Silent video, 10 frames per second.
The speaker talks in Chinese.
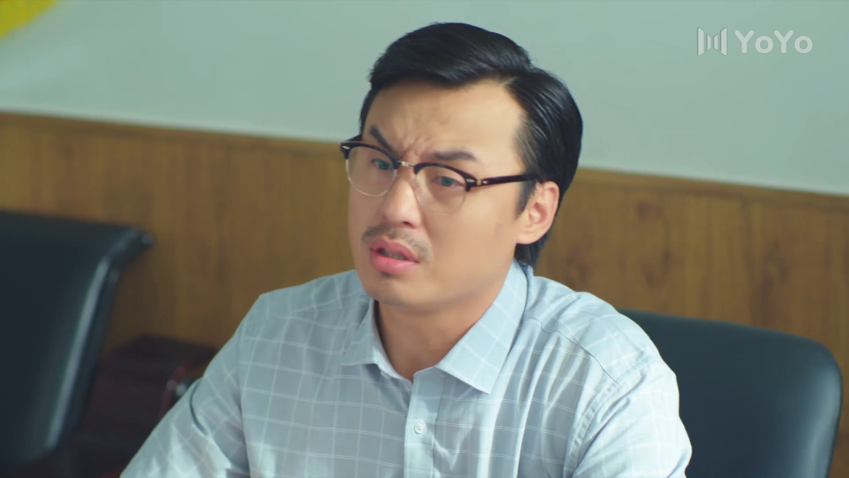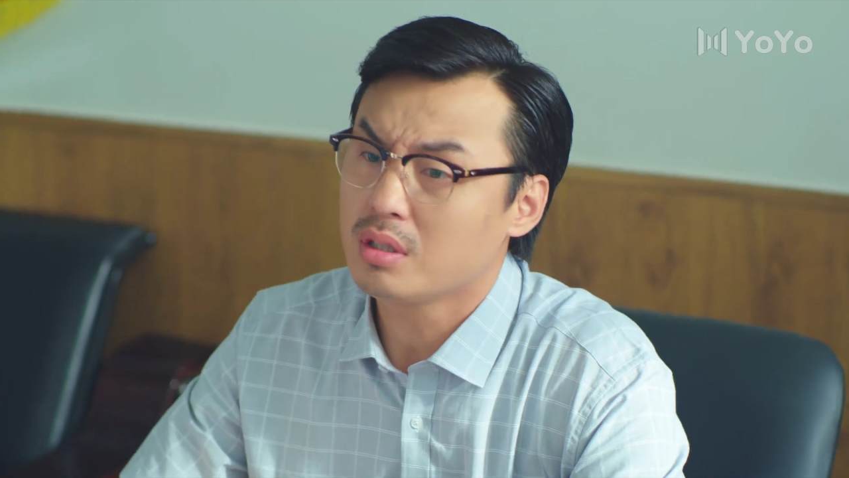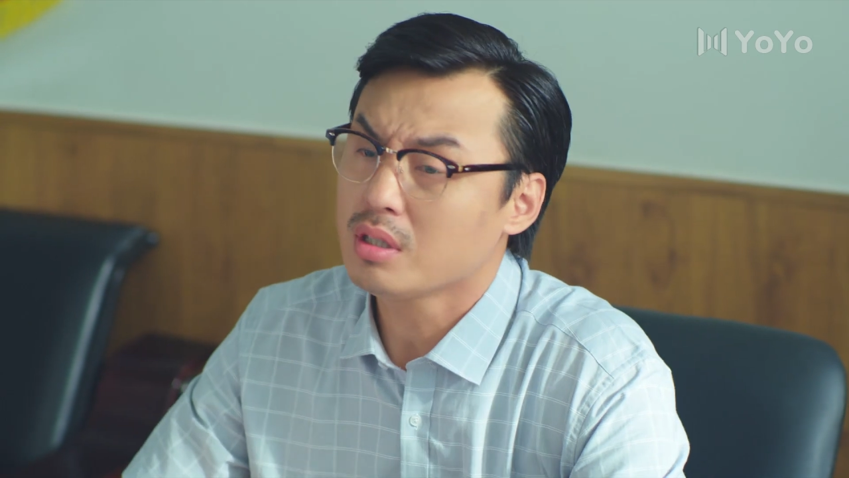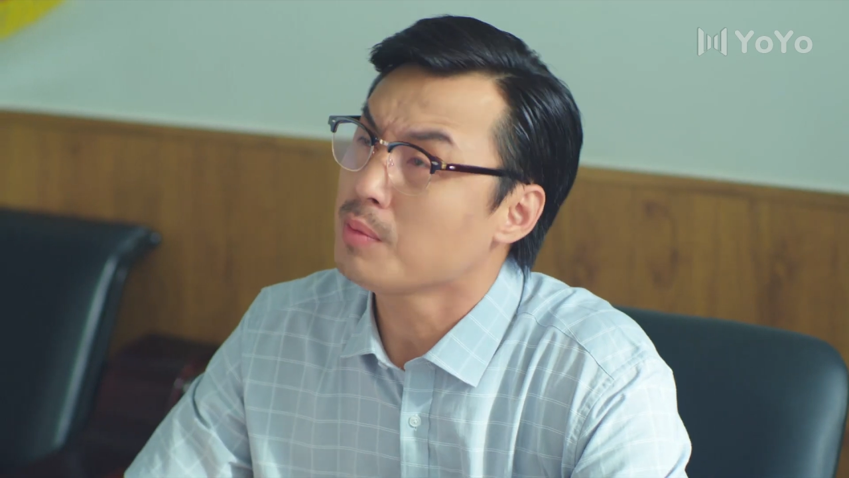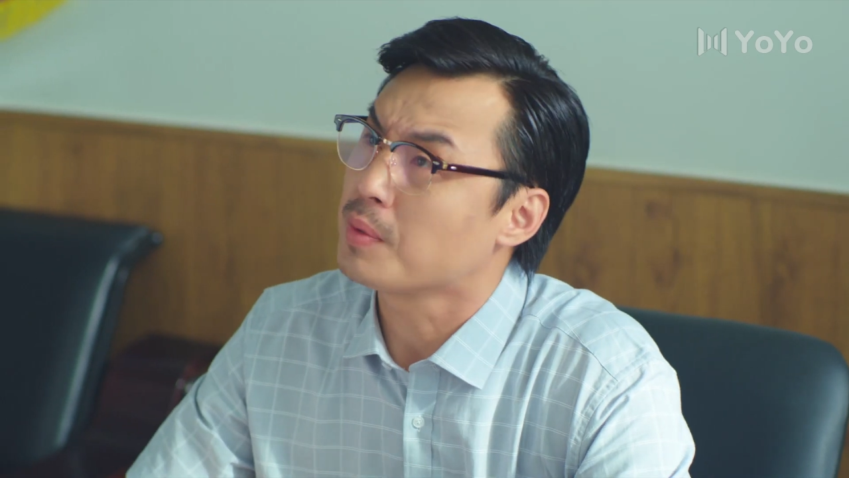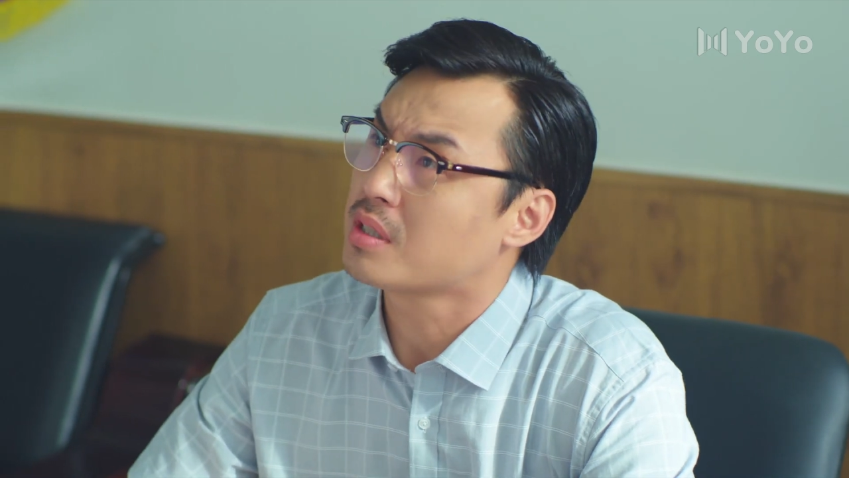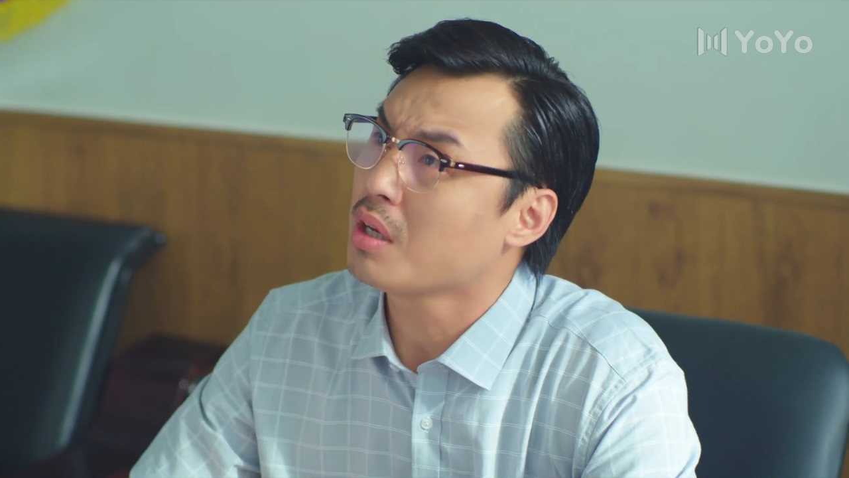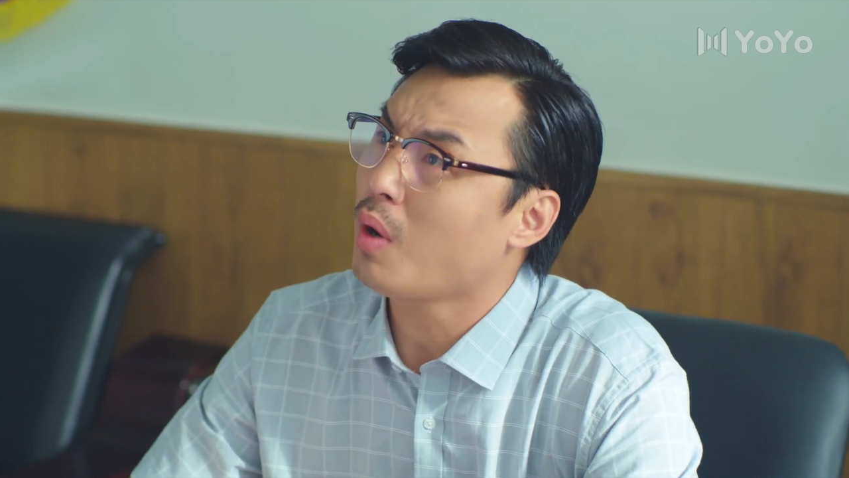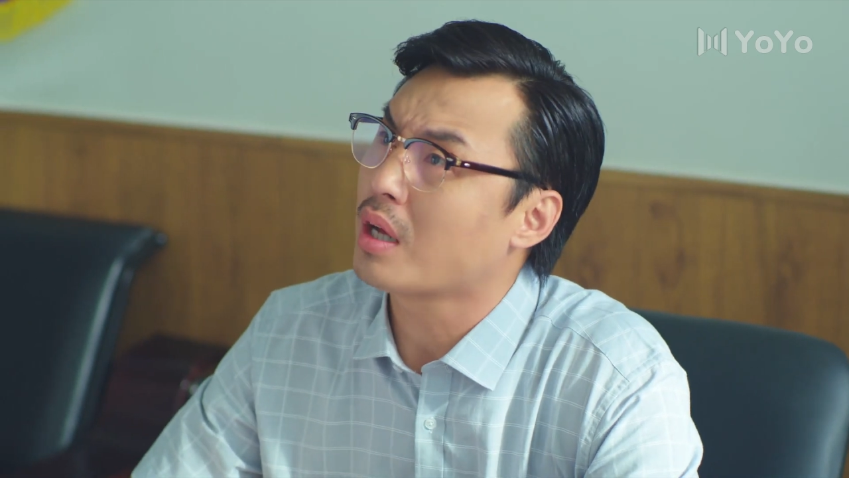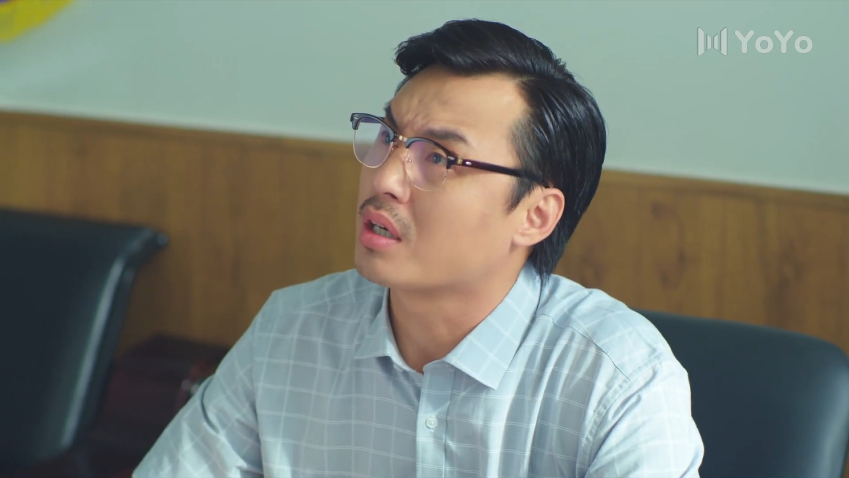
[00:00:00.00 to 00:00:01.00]
你这次比赛
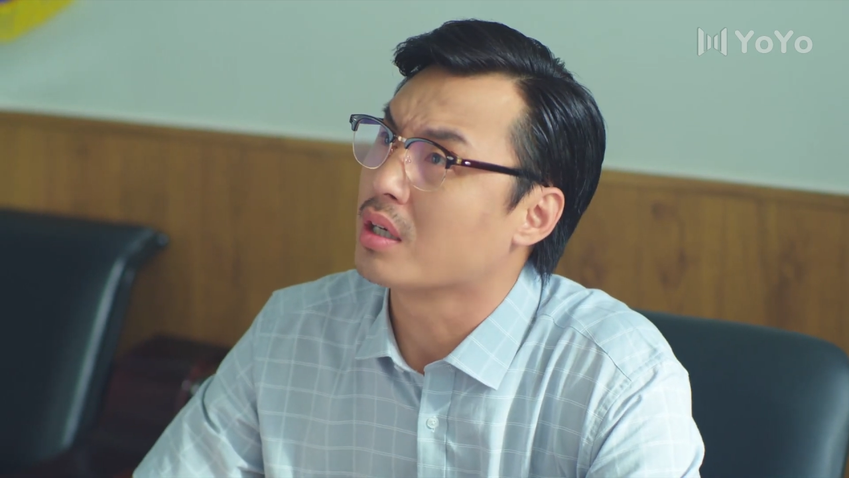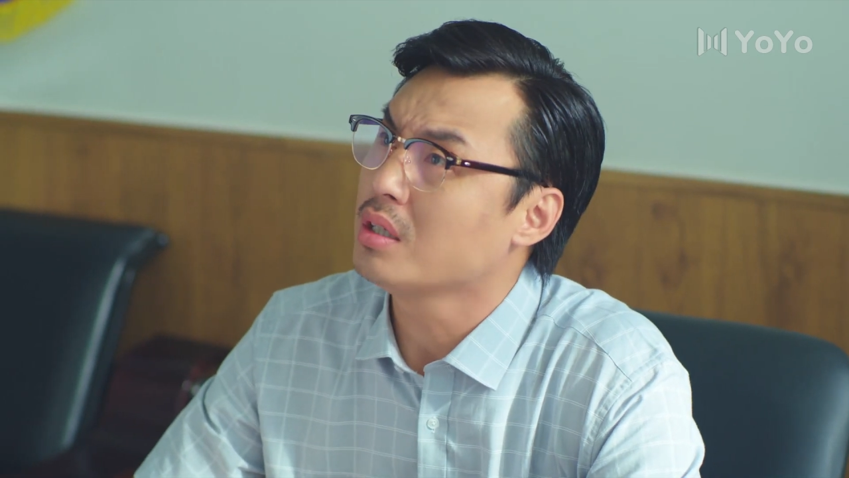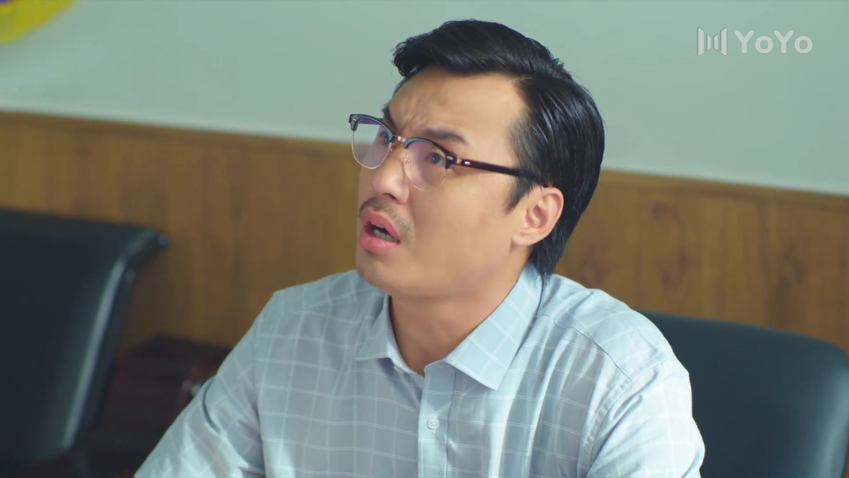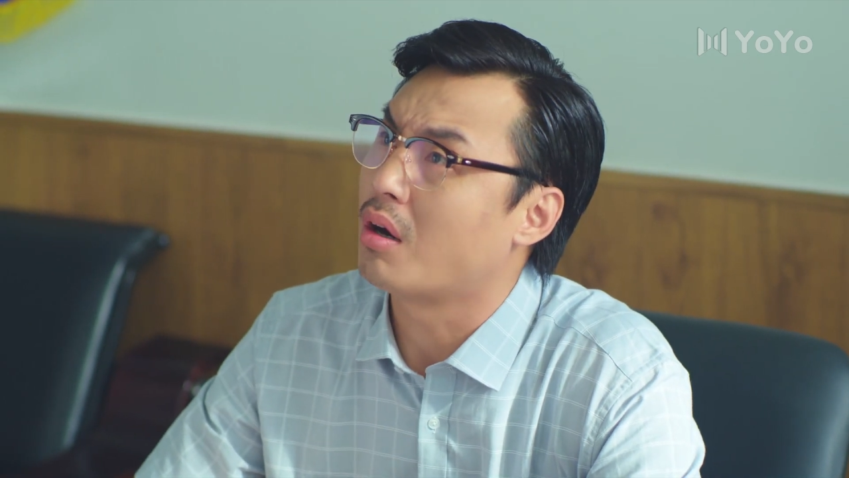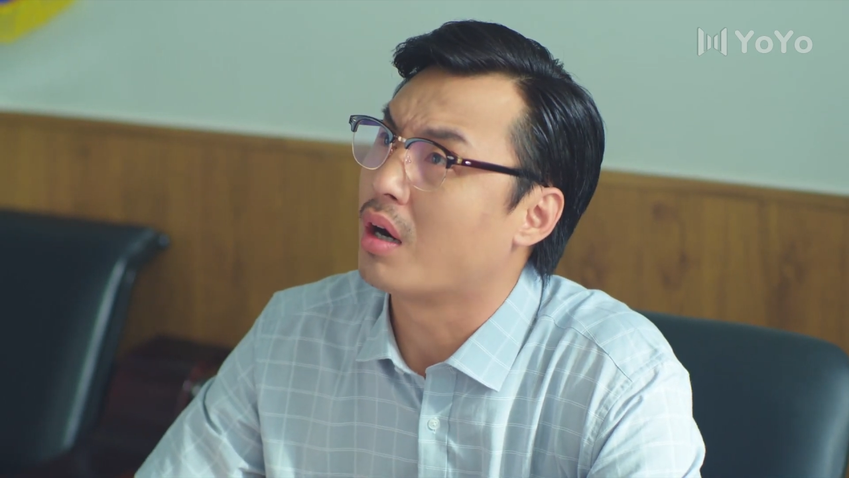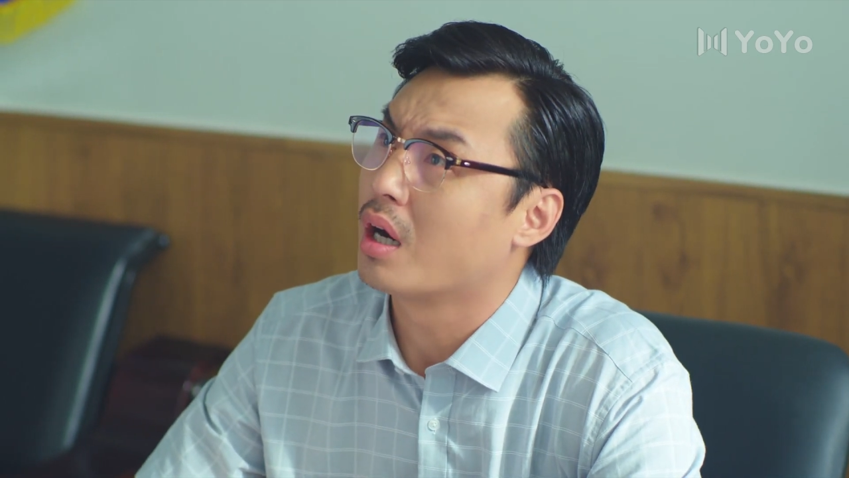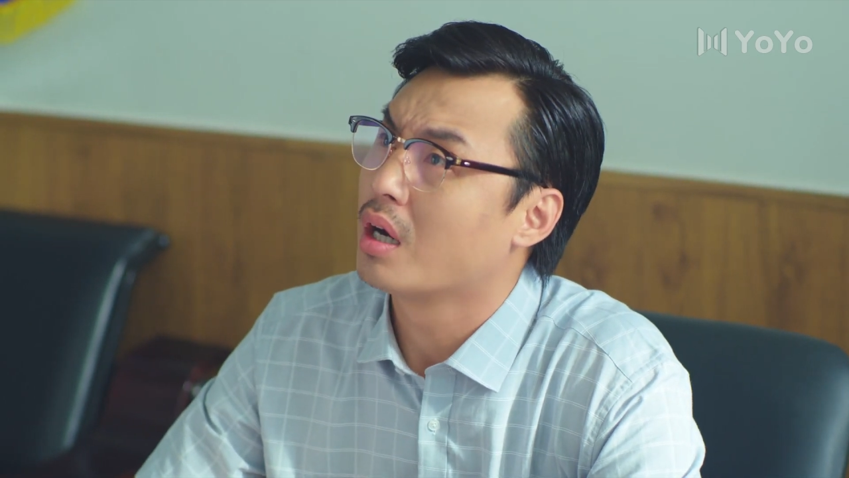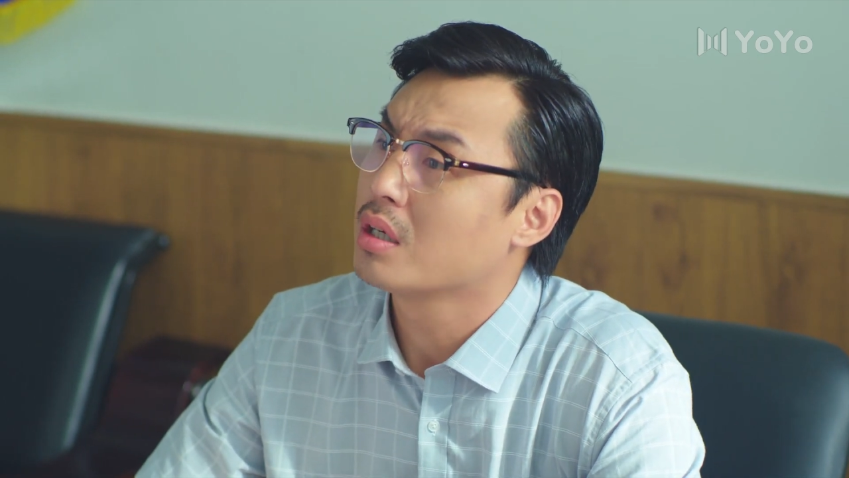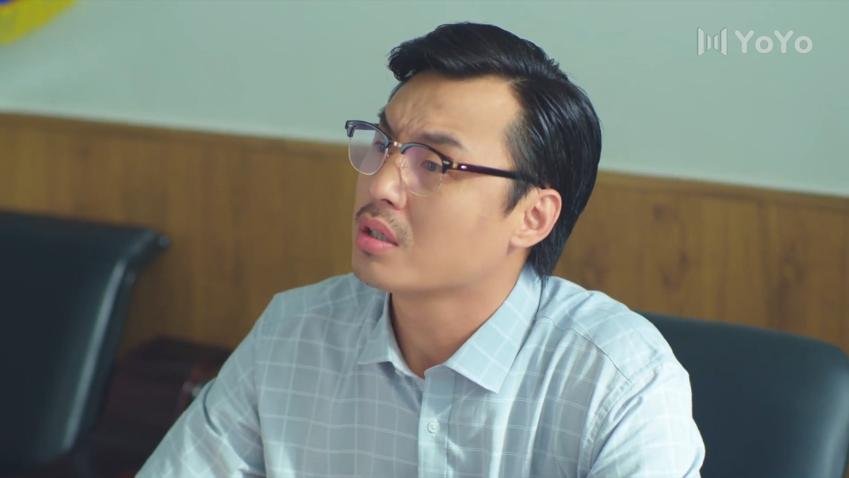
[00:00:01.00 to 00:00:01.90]
画的很好啊，